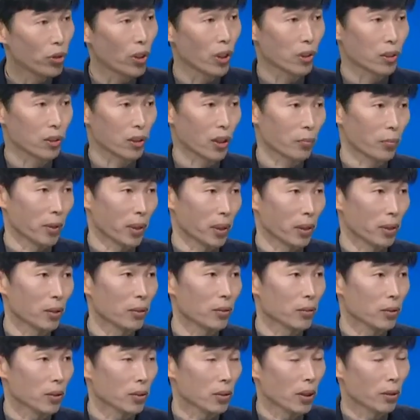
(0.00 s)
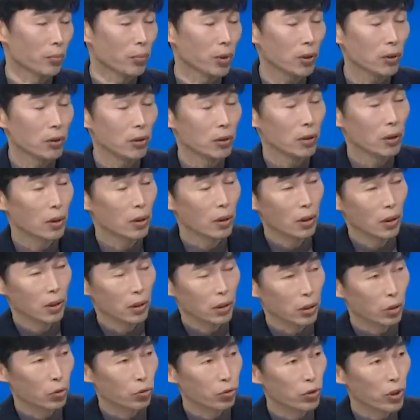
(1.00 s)
위한 거단 말이에요. 그렇다면
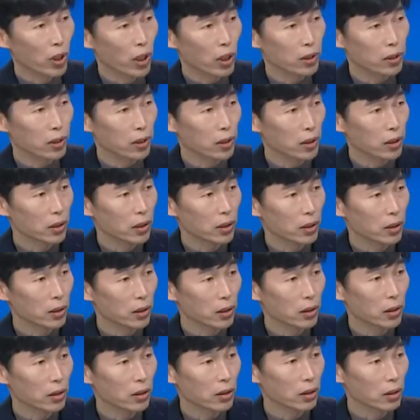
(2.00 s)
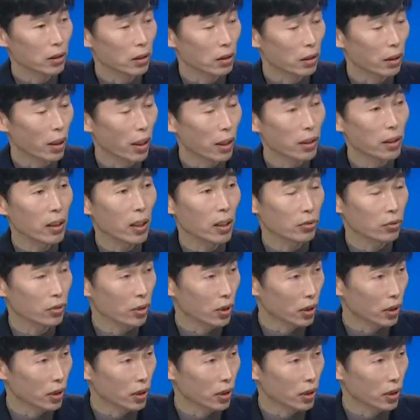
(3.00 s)
이 두 가지를 어, 해결할 수